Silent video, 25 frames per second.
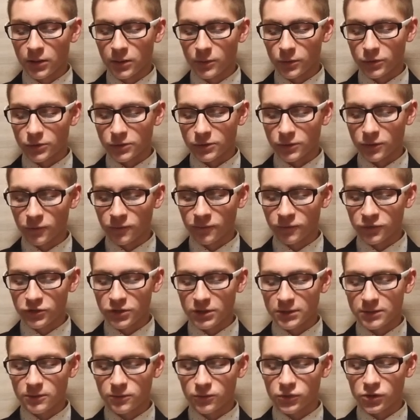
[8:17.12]
Po
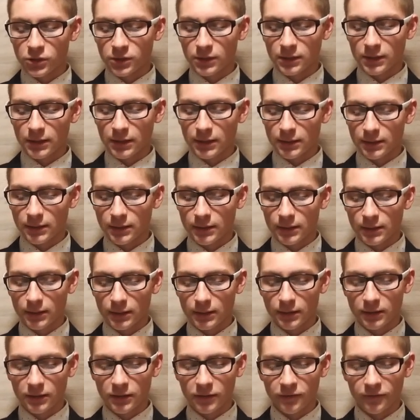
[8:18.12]
123
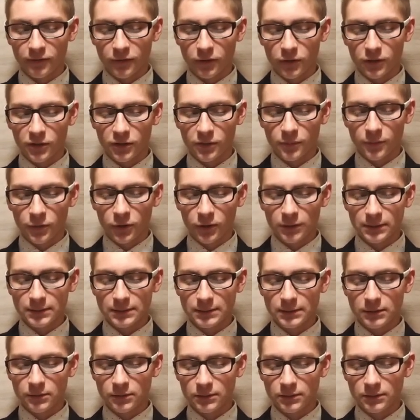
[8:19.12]
latach niewoli Polska